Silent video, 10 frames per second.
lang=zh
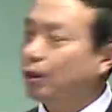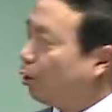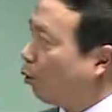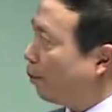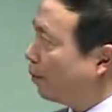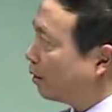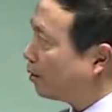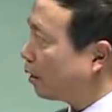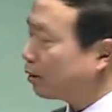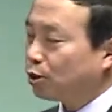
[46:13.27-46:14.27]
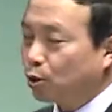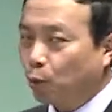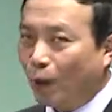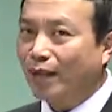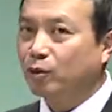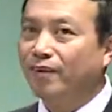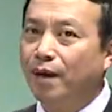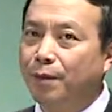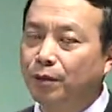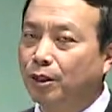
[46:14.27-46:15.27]
因为我们这儿讲的是委托
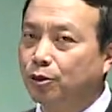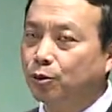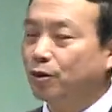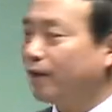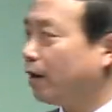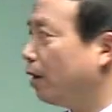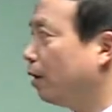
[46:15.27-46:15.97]
方，没有讲受托方啊，